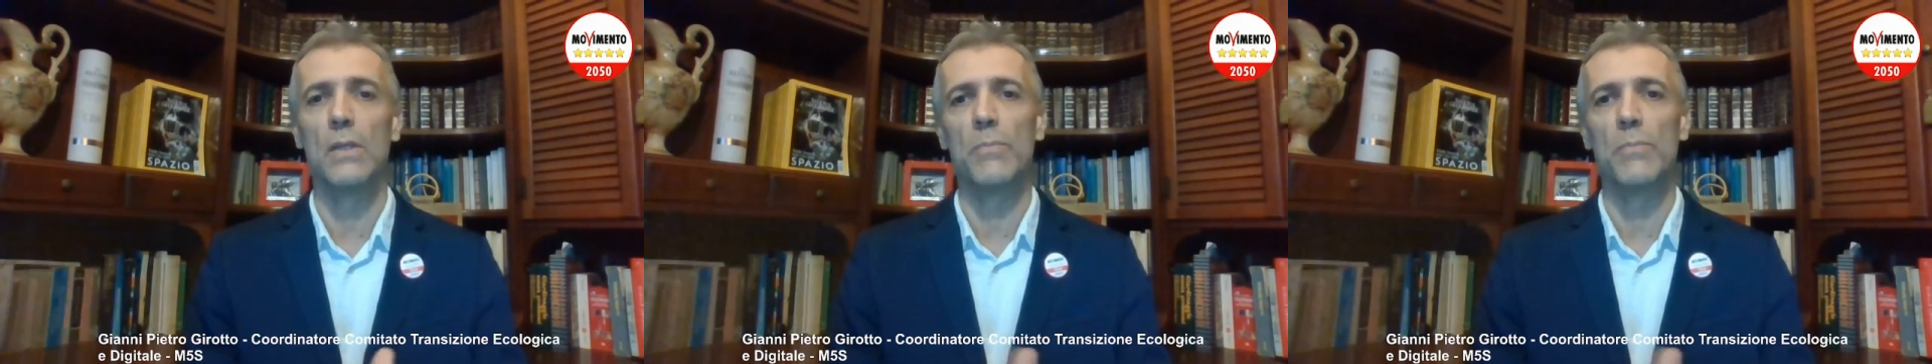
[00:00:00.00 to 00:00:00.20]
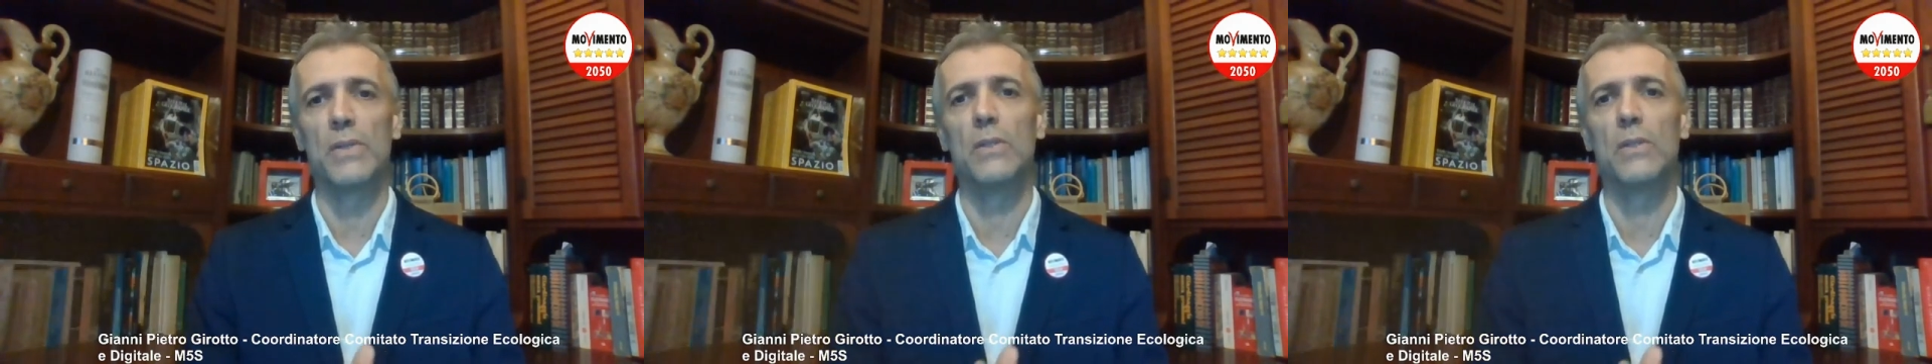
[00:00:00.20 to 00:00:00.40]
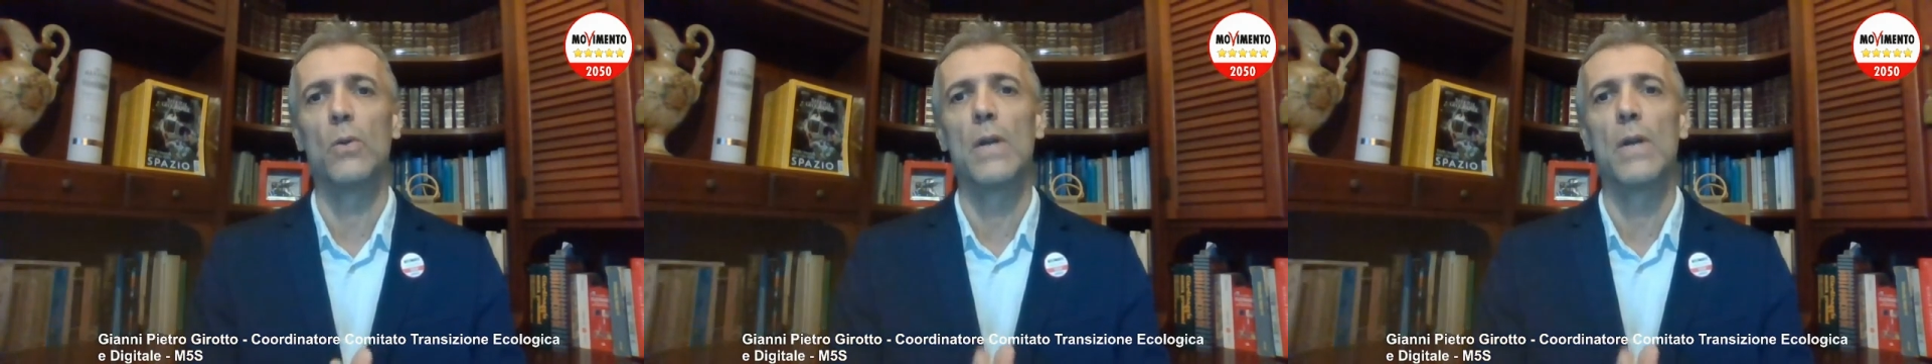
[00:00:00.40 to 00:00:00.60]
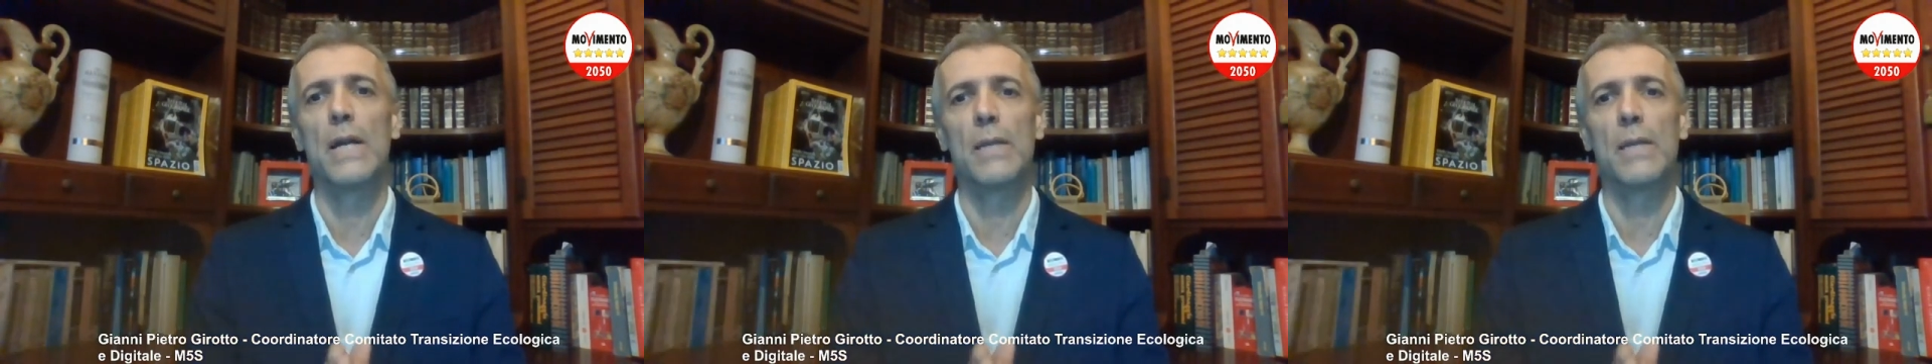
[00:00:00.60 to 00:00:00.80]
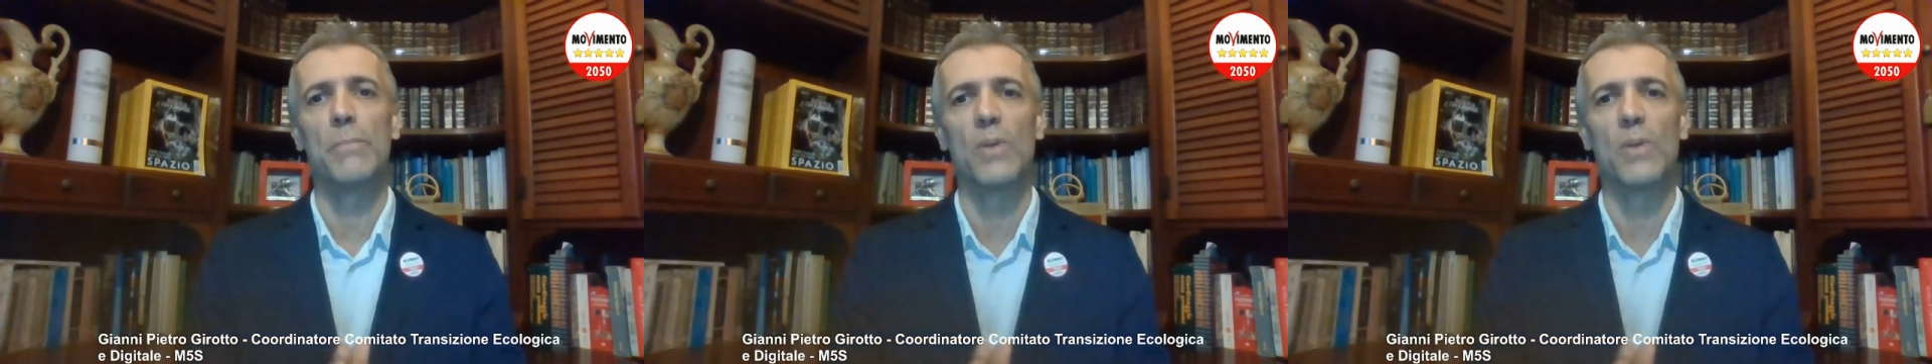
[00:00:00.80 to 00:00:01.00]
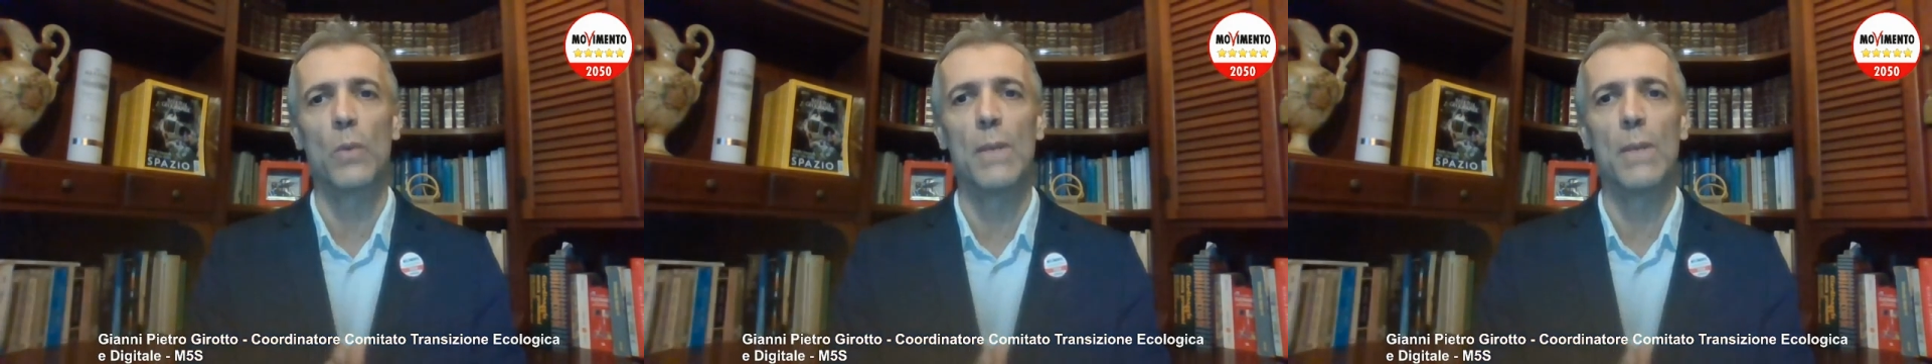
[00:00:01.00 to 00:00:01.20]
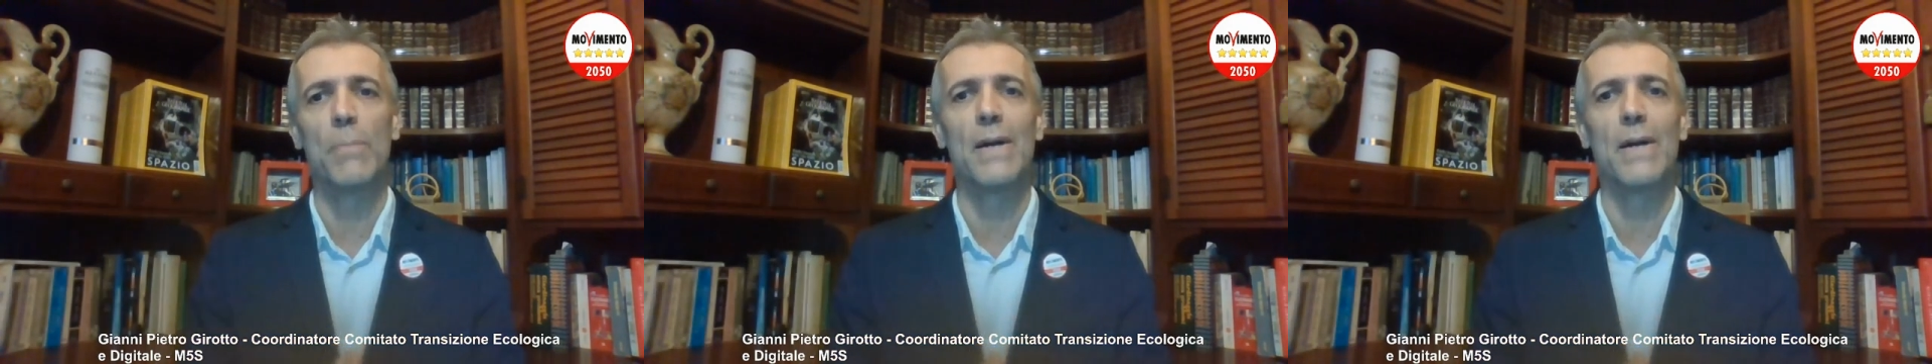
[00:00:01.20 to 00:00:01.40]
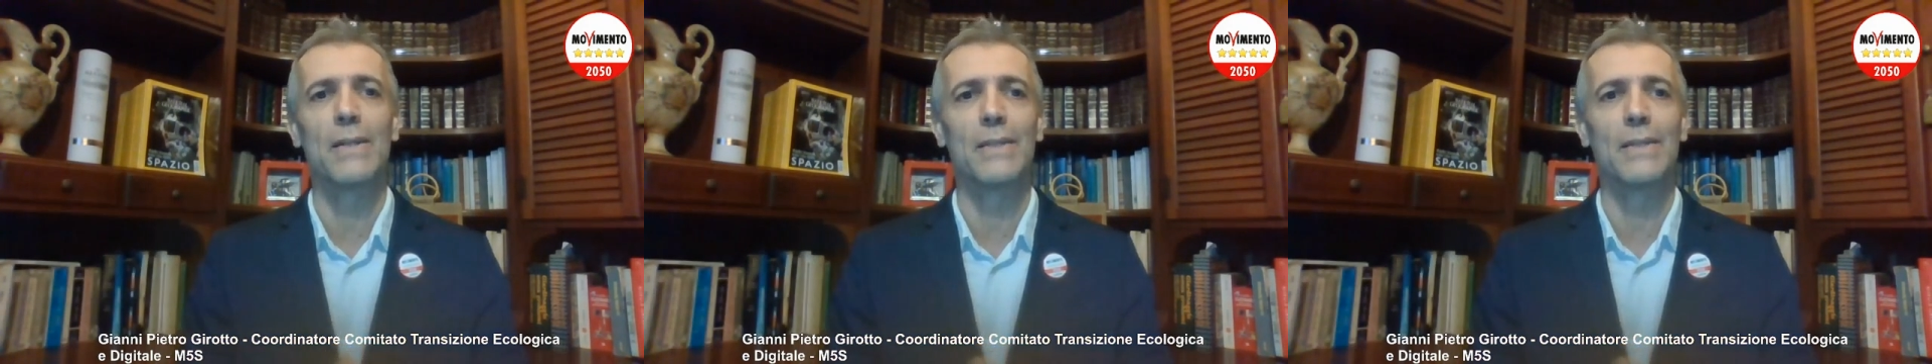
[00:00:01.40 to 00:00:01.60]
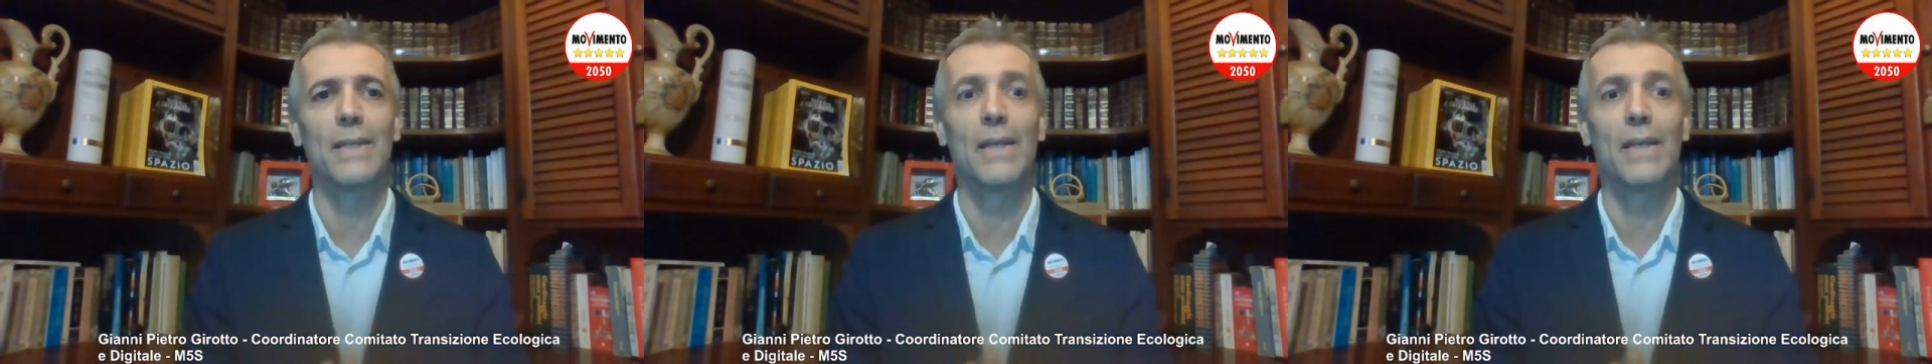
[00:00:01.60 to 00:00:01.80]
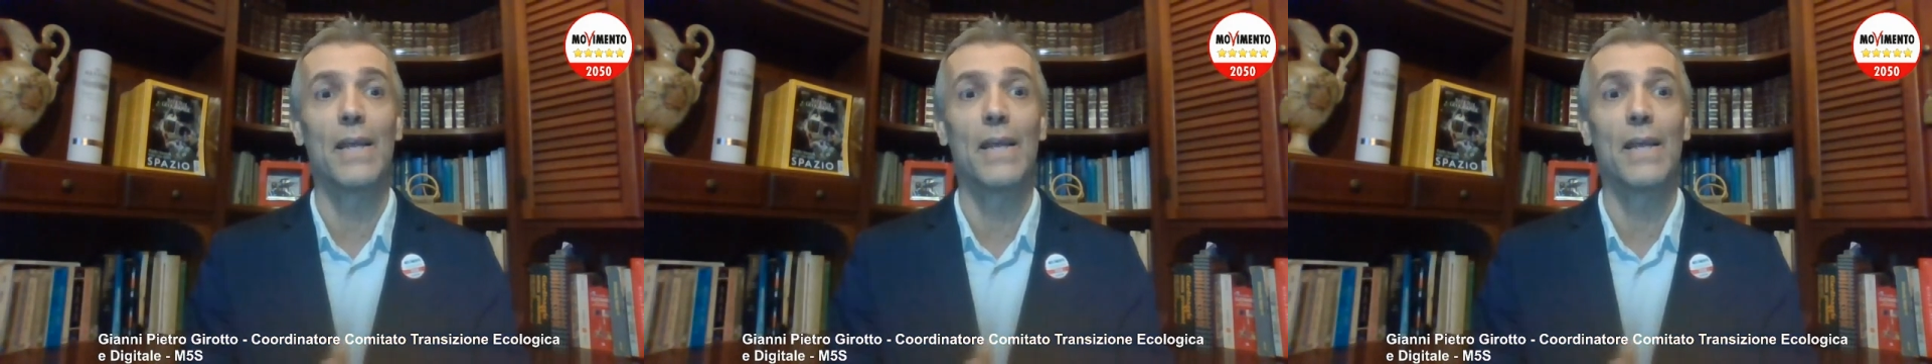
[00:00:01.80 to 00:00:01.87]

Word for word: in particolare per quella parte